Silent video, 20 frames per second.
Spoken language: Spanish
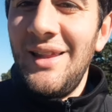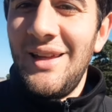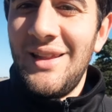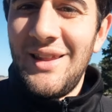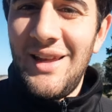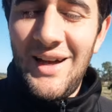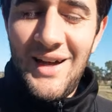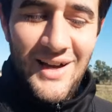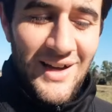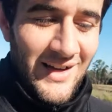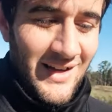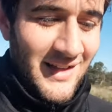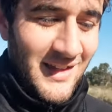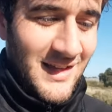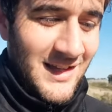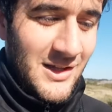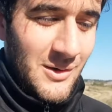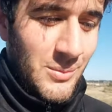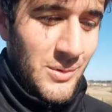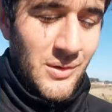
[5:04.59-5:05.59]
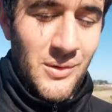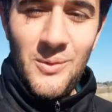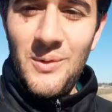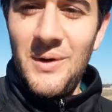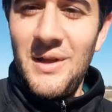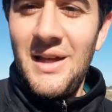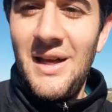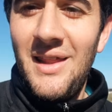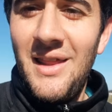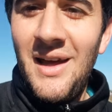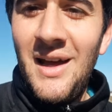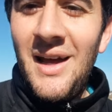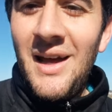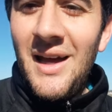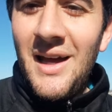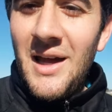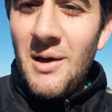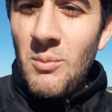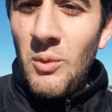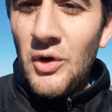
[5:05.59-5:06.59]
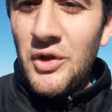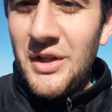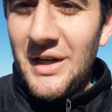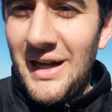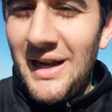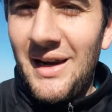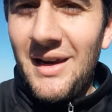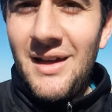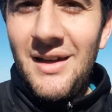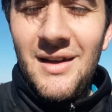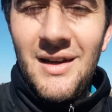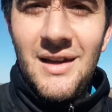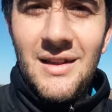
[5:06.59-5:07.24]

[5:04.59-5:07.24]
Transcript: de, esta, de esta oportunidad es mostrarle